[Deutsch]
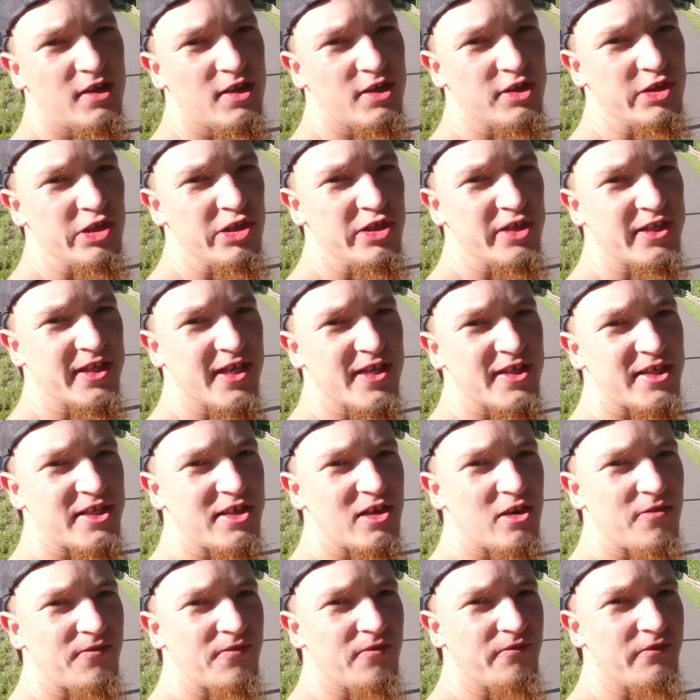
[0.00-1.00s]
So, und
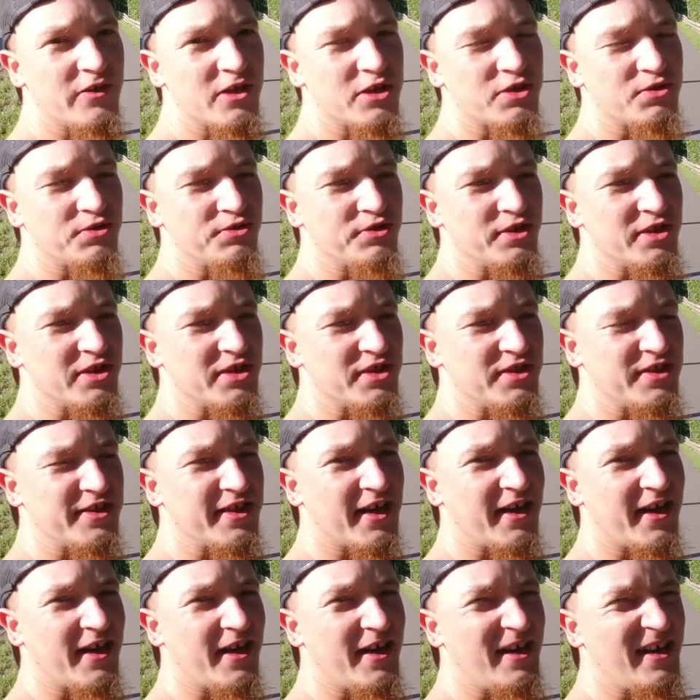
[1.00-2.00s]
jetzt laufen wir zu diesem
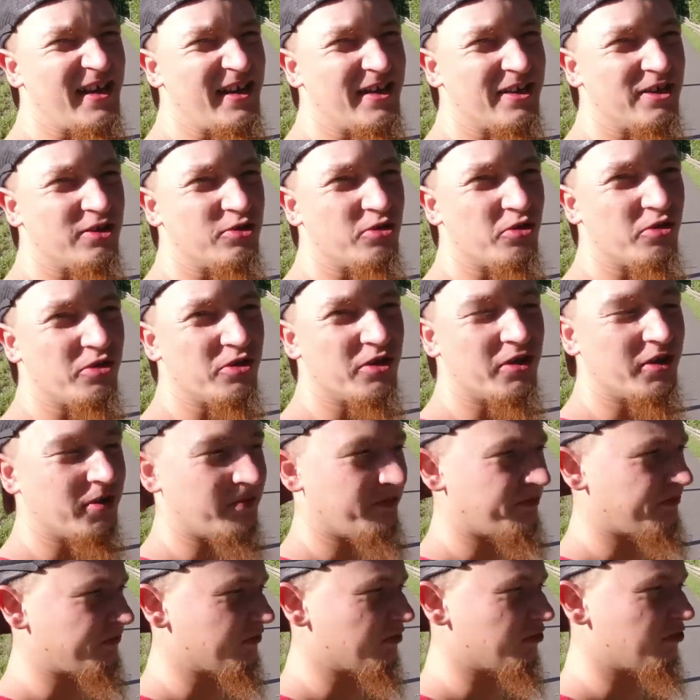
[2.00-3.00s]

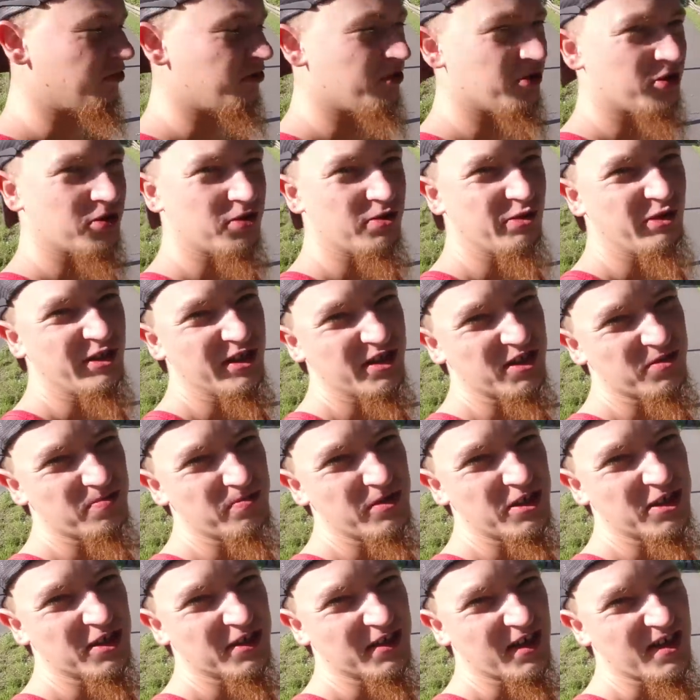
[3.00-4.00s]
Sarai-Döner und dort
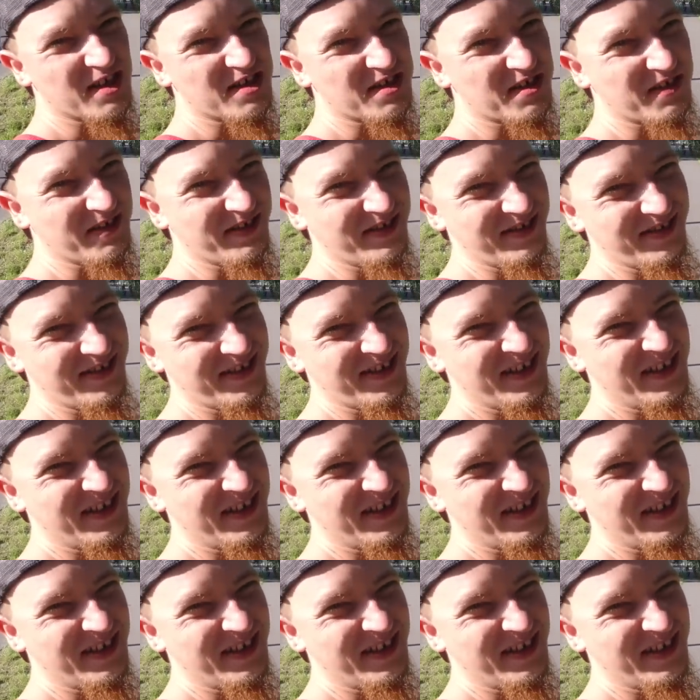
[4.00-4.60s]
Mittagessen.